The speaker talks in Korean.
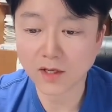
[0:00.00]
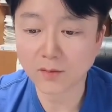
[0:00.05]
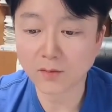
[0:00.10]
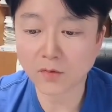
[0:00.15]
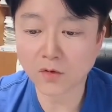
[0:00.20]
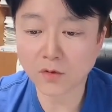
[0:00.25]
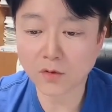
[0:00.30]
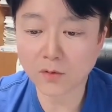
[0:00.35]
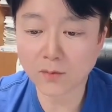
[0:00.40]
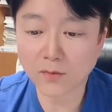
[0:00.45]

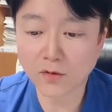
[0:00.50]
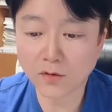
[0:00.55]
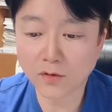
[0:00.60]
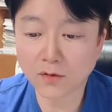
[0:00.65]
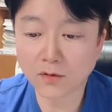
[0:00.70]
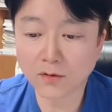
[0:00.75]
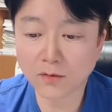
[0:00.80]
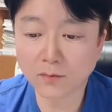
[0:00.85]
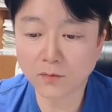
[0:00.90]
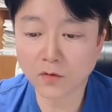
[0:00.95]
뭐
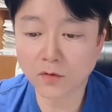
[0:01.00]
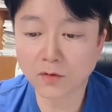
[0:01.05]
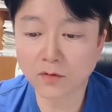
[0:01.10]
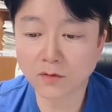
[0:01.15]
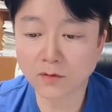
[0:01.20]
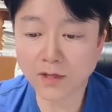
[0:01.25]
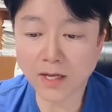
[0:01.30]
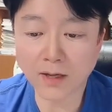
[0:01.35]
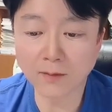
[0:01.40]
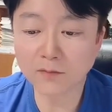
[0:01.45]
뭐뭐 뭐,
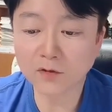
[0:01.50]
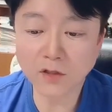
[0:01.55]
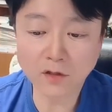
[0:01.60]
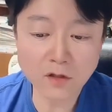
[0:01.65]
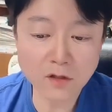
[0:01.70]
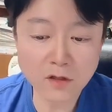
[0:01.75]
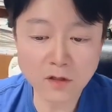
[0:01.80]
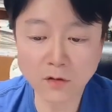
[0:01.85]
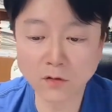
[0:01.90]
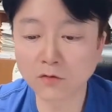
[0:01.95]
뭐,
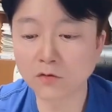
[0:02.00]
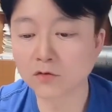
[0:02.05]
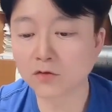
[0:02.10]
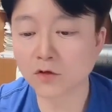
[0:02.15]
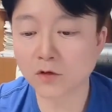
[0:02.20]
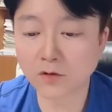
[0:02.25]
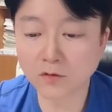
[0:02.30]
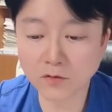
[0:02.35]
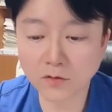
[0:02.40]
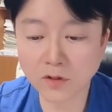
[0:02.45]
감정이
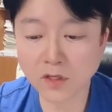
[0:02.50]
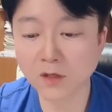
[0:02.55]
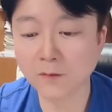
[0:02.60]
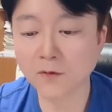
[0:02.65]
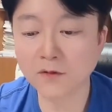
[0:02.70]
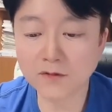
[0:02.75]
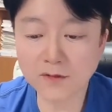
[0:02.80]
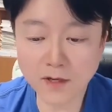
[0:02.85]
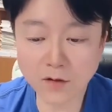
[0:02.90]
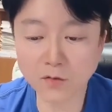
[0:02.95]
이렇쿵저렇쿵
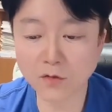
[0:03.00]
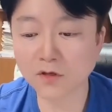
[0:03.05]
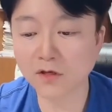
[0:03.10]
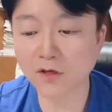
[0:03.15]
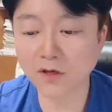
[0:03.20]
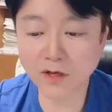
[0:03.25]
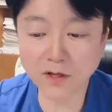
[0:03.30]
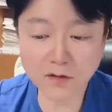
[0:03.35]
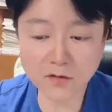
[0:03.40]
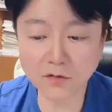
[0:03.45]
힘이 세고
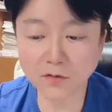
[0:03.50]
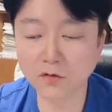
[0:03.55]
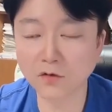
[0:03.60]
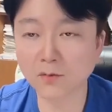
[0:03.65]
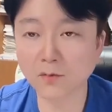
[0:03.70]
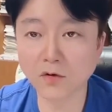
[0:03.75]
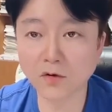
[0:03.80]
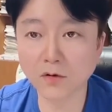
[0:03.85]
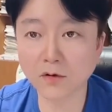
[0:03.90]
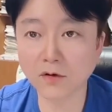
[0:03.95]
키가
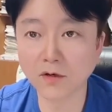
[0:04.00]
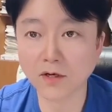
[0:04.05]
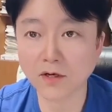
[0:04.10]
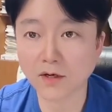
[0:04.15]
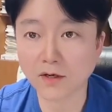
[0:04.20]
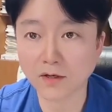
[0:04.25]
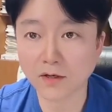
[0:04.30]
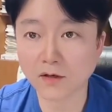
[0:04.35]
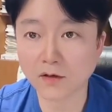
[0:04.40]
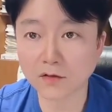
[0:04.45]
크고 뭐
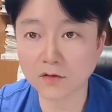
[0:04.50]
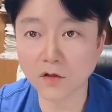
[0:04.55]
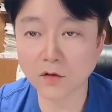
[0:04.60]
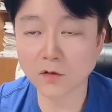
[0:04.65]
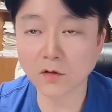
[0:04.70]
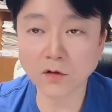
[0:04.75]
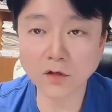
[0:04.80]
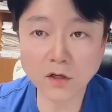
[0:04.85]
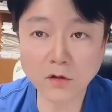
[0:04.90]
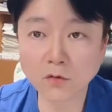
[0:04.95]
어,
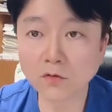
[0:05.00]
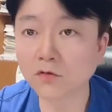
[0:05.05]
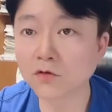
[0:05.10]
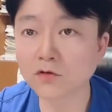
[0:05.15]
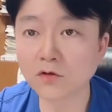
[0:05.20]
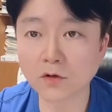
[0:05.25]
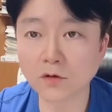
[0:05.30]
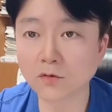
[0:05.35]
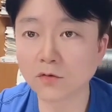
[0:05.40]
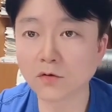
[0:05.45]
성격이 이렇고
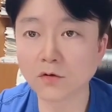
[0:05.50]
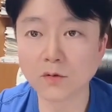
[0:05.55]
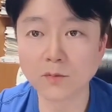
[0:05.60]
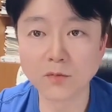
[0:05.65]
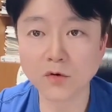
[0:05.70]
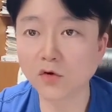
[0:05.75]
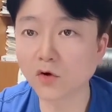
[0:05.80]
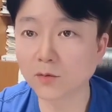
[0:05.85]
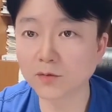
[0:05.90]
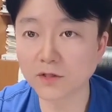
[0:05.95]
저렇고
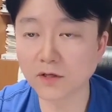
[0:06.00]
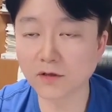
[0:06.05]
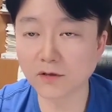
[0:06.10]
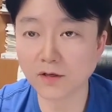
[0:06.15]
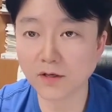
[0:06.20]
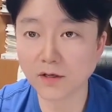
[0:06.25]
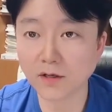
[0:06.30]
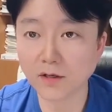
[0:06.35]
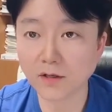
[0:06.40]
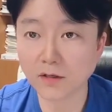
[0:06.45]
필요
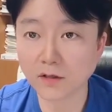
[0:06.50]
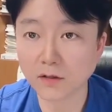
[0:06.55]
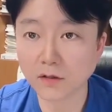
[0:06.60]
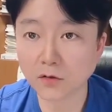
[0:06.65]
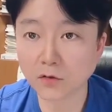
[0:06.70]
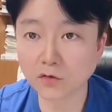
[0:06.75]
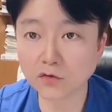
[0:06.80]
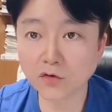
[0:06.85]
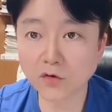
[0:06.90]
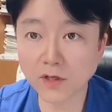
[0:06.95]
없어요.
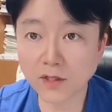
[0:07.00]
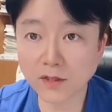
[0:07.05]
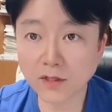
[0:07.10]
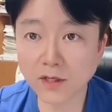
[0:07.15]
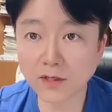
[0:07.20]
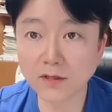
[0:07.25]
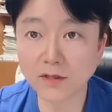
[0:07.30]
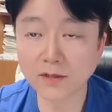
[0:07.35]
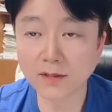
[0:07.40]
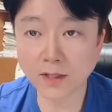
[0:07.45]
고추가
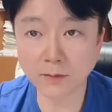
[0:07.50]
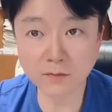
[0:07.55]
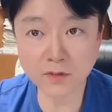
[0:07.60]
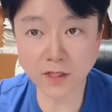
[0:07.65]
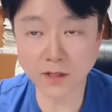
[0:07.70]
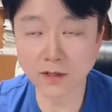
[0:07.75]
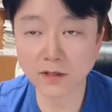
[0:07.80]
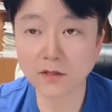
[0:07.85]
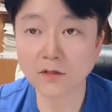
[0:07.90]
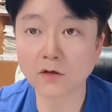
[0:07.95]
있다?
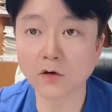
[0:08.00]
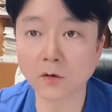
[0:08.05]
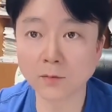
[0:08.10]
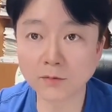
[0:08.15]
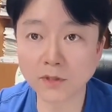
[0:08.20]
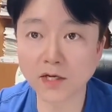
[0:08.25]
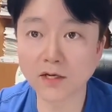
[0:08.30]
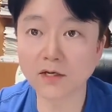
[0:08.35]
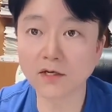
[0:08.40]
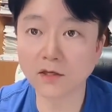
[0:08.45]
남자.
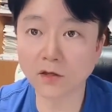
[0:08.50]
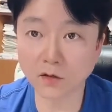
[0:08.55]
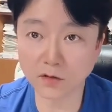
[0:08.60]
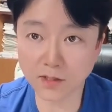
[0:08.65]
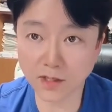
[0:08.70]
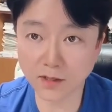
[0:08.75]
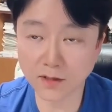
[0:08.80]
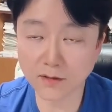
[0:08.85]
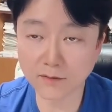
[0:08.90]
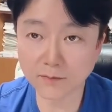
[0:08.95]
없다?
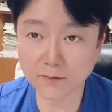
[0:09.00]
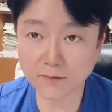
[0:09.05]
여자.